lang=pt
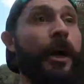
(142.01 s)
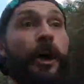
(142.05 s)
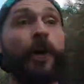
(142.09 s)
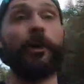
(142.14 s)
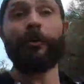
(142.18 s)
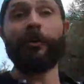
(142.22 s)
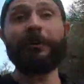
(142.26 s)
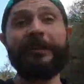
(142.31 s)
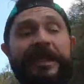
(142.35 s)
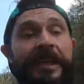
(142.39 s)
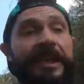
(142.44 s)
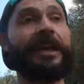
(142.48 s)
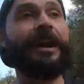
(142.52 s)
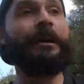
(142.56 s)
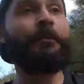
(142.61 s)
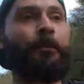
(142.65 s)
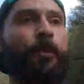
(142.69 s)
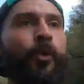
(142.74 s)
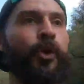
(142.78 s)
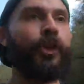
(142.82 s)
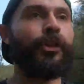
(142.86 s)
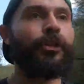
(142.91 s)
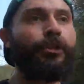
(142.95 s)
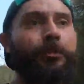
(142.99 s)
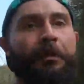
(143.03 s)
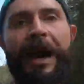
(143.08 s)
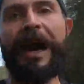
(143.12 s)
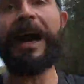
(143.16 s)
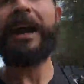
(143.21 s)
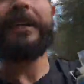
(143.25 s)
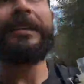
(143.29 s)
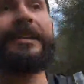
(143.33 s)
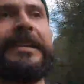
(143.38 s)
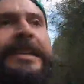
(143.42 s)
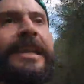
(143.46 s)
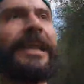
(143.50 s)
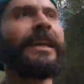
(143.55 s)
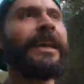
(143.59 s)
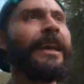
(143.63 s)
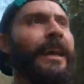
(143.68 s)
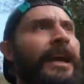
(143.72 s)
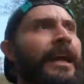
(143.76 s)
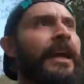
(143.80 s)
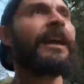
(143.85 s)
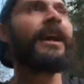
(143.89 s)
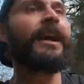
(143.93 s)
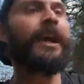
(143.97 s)
o que seria muito mais
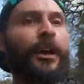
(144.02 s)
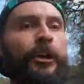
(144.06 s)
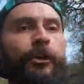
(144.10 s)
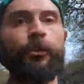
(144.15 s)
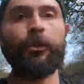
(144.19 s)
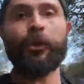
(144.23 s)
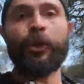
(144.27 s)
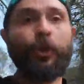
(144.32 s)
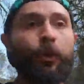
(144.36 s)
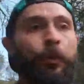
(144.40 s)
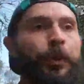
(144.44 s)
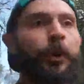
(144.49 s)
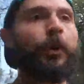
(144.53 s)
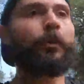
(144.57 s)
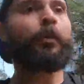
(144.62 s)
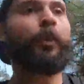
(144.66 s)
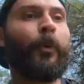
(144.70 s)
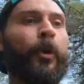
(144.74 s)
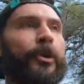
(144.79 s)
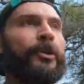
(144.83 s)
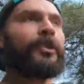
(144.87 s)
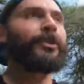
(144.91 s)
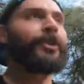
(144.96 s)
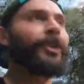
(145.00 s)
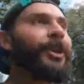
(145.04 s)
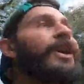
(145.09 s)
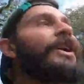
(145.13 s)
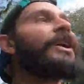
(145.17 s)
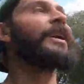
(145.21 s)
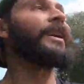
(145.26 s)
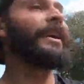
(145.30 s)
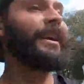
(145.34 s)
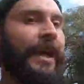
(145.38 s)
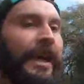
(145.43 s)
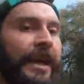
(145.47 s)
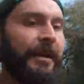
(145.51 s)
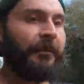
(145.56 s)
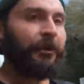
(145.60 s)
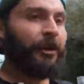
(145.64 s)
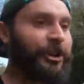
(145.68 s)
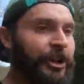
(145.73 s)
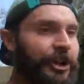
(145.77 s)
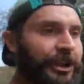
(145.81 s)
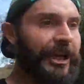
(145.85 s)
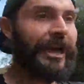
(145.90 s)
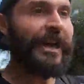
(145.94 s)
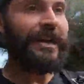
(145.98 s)
do que o proposto.
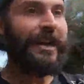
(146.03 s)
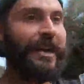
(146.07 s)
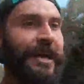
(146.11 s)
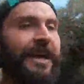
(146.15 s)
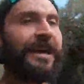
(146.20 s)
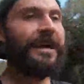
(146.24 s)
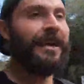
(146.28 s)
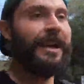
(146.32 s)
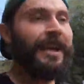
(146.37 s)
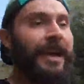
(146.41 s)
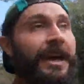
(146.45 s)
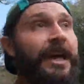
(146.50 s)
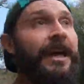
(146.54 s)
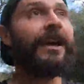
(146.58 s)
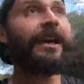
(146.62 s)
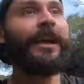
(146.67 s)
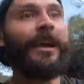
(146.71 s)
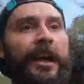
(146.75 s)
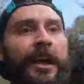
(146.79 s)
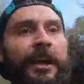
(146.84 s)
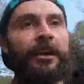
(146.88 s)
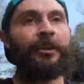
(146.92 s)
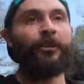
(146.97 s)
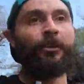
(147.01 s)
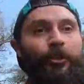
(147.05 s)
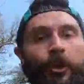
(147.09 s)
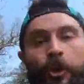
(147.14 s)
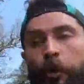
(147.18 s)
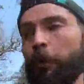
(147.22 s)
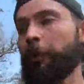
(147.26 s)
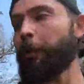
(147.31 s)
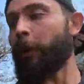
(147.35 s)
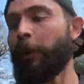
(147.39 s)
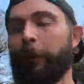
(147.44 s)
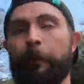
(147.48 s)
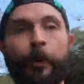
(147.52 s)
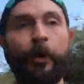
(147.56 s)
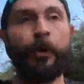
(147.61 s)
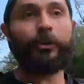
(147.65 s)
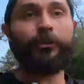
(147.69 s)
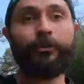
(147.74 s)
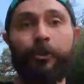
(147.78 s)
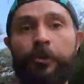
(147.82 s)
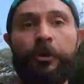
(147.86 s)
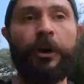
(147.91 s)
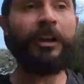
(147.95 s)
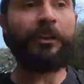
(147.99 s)
Onde é? do que o
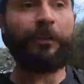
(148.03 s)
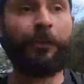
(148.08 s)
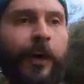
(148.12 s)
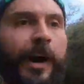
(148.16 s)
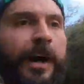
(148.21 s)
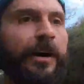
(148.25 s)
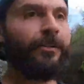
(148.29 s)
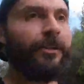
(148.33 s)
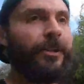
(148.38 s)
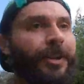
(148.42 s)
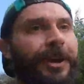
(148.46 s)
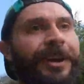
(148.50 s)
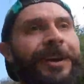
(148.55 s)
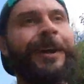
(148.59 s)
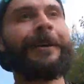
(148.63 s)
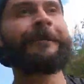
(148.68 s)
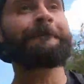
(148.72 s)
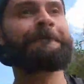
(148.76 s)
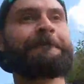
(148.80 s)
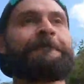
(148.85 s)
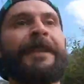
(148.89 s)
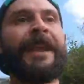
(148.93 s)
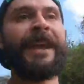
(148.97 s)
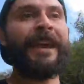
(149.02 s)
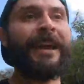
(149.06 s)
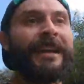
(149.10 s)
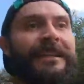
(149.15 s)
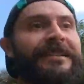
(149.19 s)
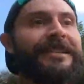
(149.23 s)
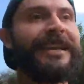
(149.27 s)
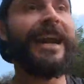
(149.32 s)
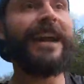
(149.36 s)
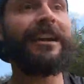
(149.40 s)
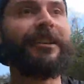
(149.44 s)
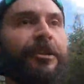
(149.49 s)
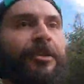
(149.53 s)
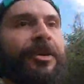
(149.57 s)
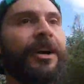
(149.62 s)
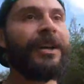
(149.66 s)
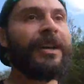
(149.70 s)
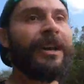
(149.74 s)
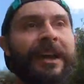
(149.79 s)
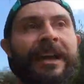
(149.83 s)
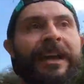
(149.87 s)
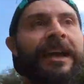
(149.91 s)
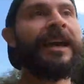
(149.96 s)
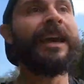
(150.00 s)
proposto no asfalto, certo?
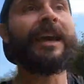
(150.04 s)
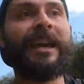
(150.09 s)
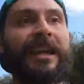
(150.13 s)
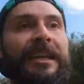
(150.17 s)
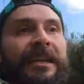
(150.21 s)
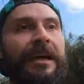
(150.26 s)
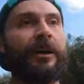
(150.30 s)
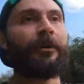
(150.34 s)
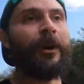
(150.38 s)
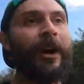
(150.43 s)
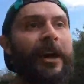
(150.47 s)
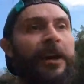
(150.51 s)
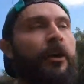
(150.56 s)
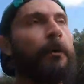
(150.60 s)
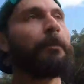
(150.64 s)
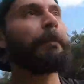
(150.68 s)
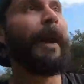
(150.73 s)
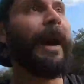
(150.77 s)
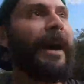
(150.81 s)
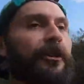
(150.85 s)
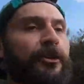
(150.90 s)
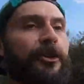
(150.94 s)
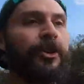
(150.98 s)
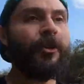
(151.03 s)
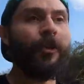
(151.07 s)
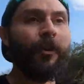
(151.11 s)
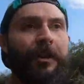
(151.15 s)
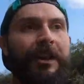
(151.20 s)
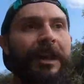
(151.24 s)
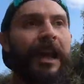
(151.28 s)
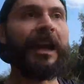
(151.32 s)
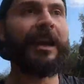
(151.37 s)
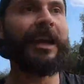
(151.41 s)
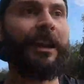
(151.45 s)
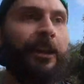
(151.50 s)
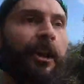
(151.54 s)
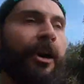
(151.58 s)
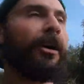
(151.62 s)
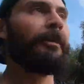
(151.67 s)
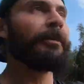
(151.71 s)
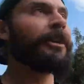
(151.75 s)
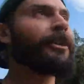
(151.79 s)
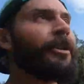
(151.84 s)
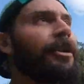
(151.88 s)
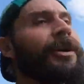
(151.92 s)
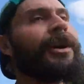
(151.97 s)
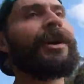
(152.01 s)
Então aí eu paro de contar
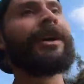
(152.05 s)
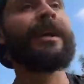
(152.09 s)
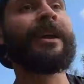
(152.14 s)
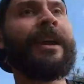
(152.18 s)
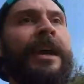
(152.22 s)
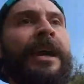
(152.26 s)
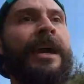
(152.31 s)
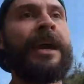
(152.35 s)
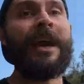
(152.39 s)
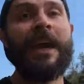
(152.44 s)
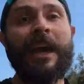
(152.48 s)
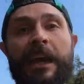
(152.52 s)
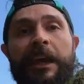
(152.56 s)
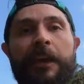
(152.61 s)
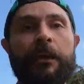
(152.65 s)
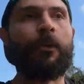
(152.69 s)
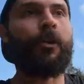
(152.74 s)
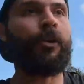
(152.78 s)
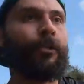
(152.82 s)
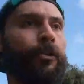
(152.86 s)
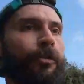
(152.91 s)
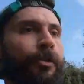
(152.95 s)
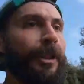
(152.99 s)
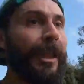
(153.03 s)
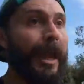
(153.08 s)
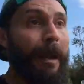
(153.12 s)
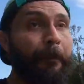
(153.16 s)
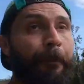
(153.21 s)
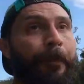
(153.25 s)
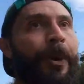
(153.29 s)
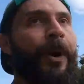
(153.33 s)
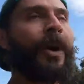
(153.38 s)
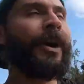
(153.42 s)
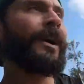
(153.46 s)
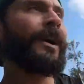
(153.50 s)
quilômetro e conto o tempo.